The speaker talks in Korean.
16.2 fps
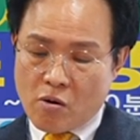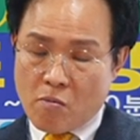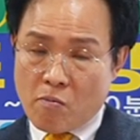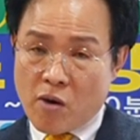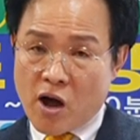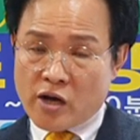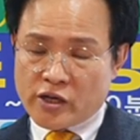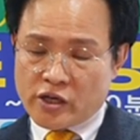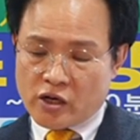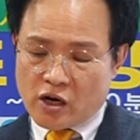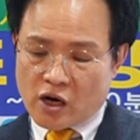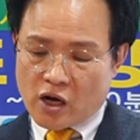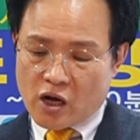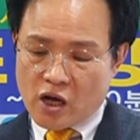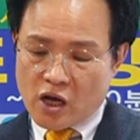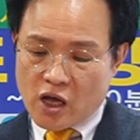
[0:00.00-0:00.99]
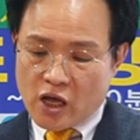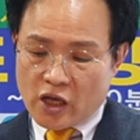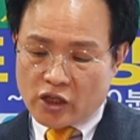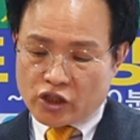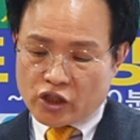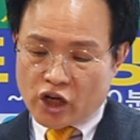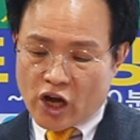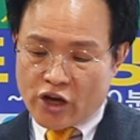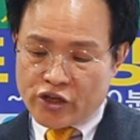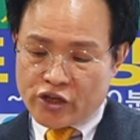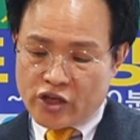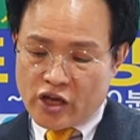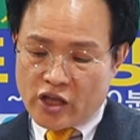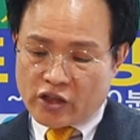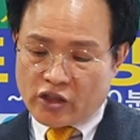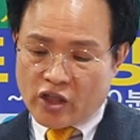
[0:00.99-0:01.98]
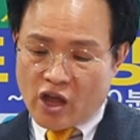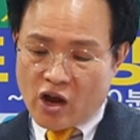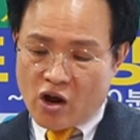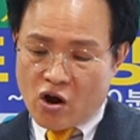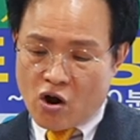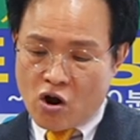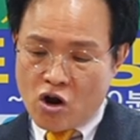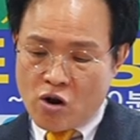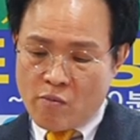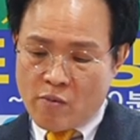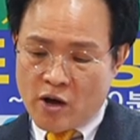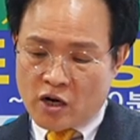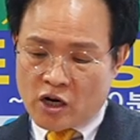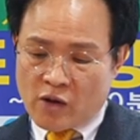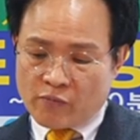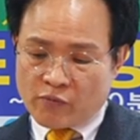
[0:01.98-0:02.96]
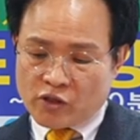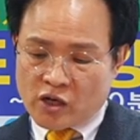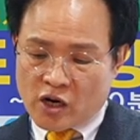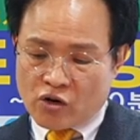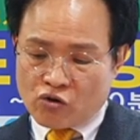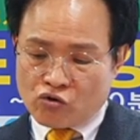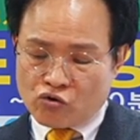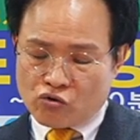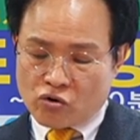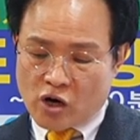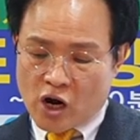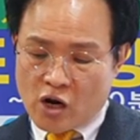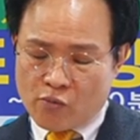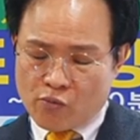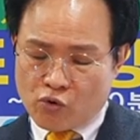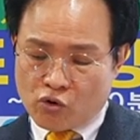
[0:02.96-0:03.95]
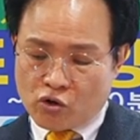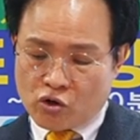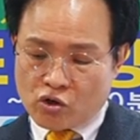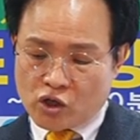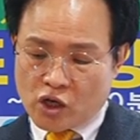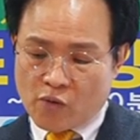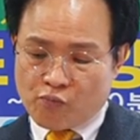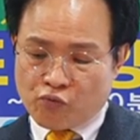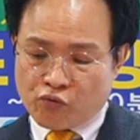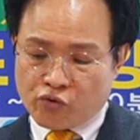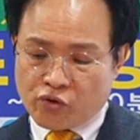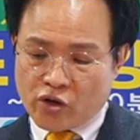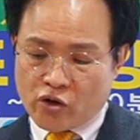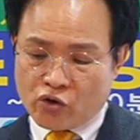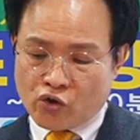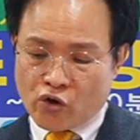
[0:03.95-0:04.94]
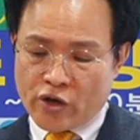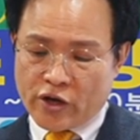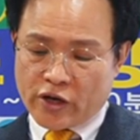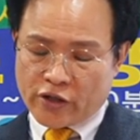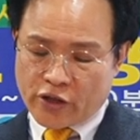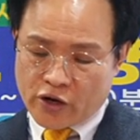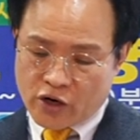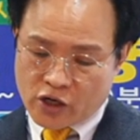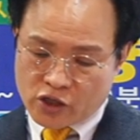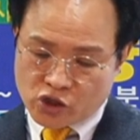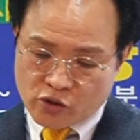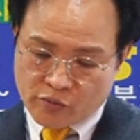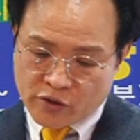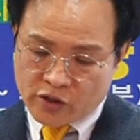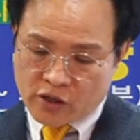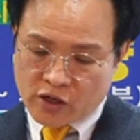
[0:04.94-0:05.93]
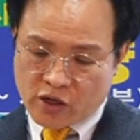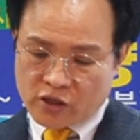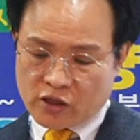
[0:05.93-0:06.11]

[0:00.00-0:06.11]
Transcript: 마귀가 자기의 때가 얼마 남지 않은 줄을 알므로 크게 분내어 너에게 내려갔음이니라.